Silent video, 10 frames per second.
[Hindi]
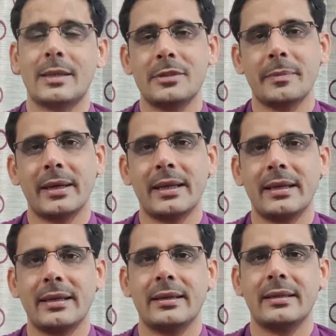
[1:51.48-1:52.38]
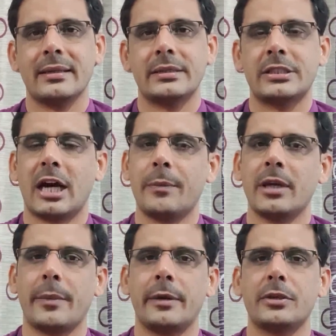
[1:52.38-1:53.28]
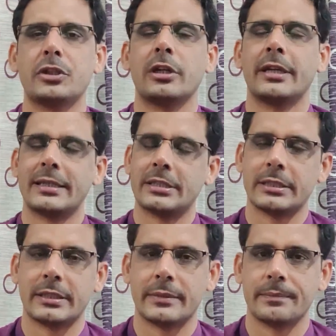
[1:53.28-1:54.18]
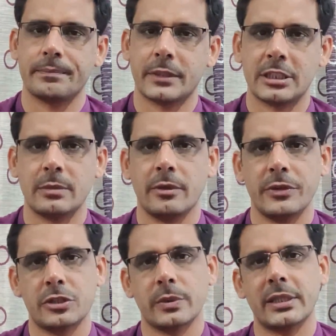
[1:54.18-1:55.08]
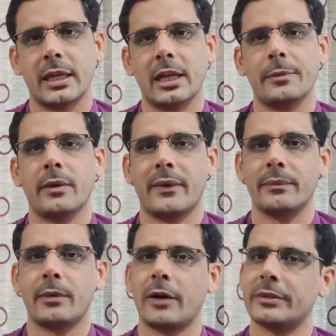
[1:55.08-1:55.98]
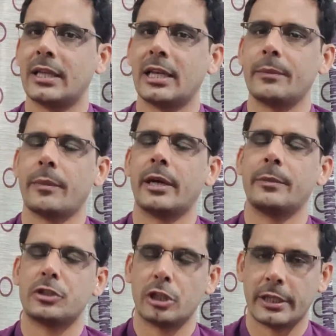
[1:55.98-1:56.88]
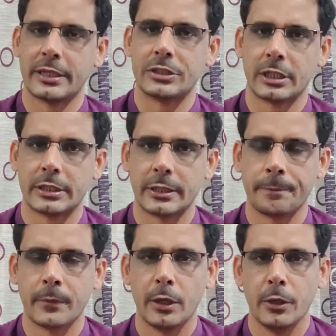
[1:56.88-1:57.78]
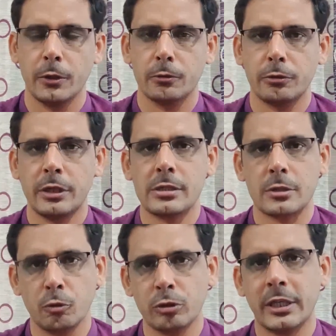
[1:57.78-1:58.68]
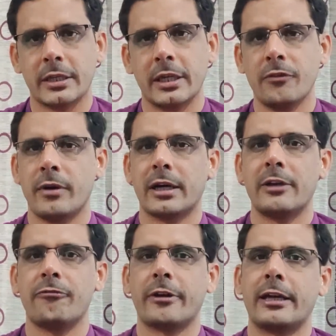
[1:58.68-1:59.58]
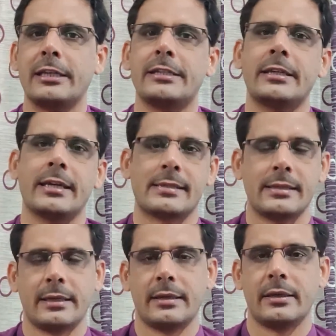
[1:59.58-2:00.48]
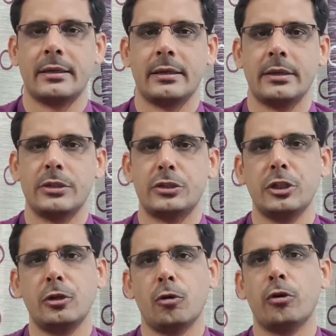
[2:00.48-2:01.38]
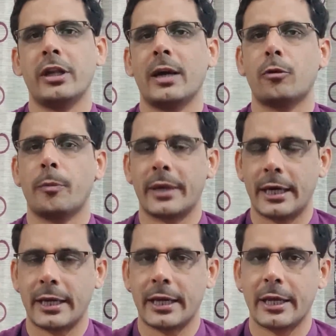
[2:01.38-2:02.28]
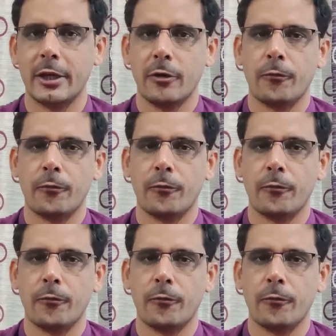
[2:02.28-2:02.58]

सबसे पहले जहाँ भी आप एडमिशन लेना चाहते हैं किसी भी विश्वविद्यालय में महाविद्यालय में आप एडमिशन लेना चाहते हैं तो ये ज़रूर देखें कि वहाँ की फैकल्टी कैसी है जिन लोगों ने आपको पढ़ाना है